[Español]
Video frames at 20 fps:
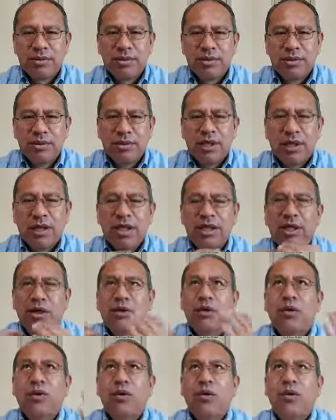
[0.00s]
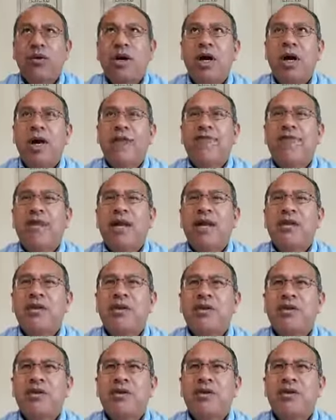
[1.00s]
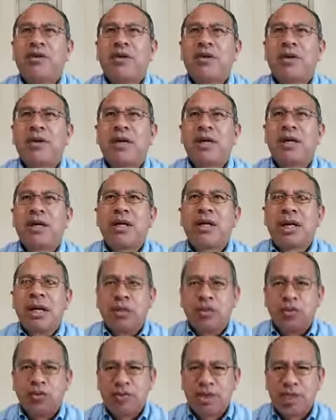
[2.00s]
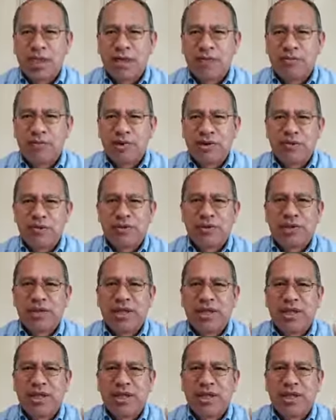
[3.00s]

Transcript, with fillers: Él dijo, habla Señor, que tu siervo escucha.